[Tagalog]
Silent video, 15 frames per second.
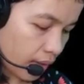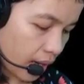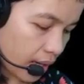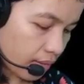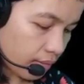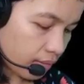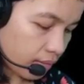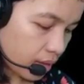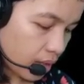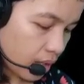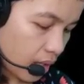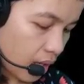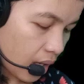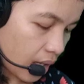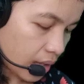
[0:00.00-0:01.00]

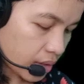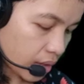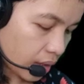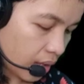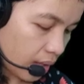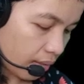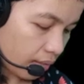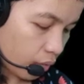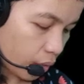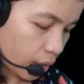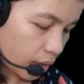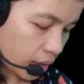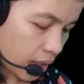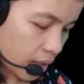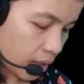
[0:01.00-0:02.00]
85 at saka
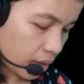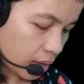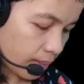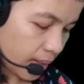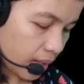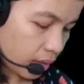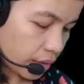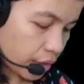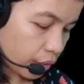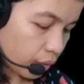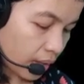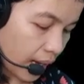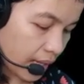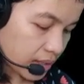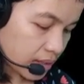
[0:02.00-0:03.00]
40. ba diba,
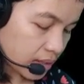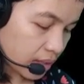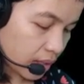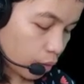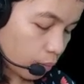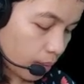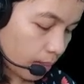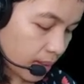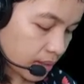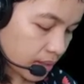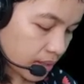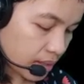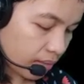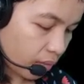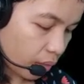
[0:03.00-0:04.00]
yung last na
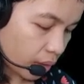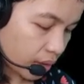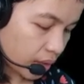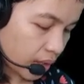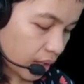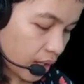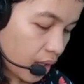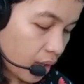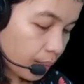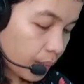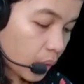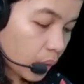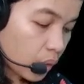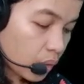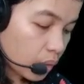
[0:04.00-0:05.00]
lumabas is si 40.
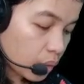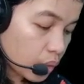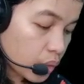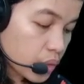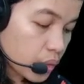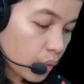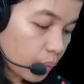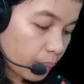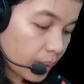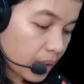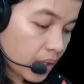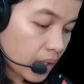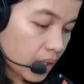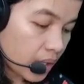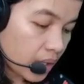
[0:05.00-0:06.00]
Pero kung gusto
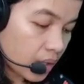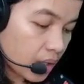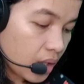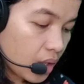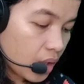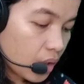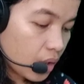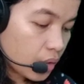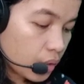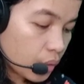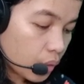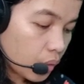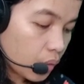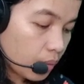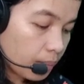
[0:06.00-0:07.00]
kong piliin
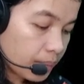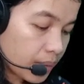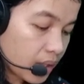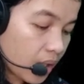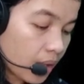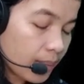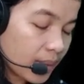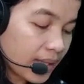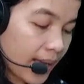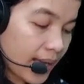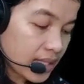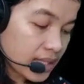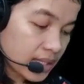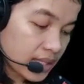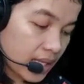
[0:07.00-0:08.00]
yung
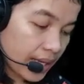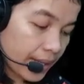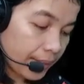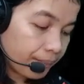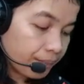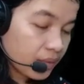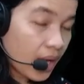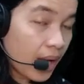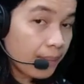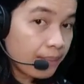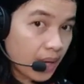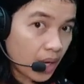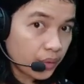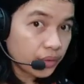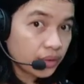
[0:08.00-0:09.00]
pinakamataas na
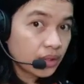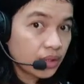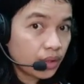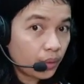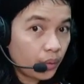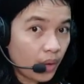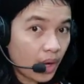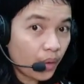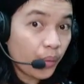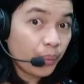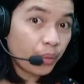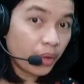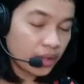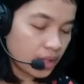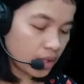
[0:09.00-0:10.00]
amount na
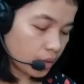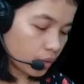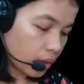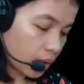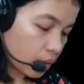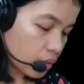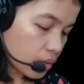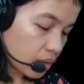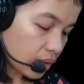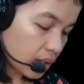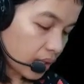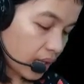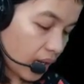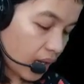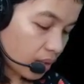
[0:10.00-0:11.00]
nakuha ko, pwede yon Ang
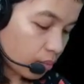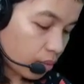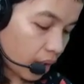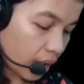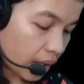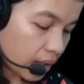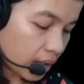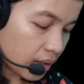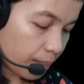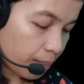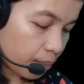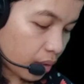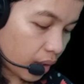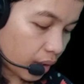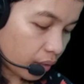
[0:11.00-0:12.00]
kailangan mo lang ay
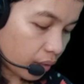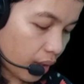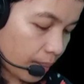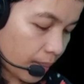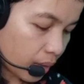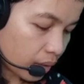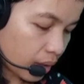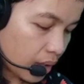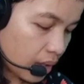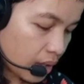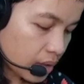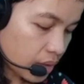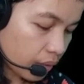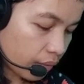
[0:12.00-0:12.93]
itap mo lang yung amount.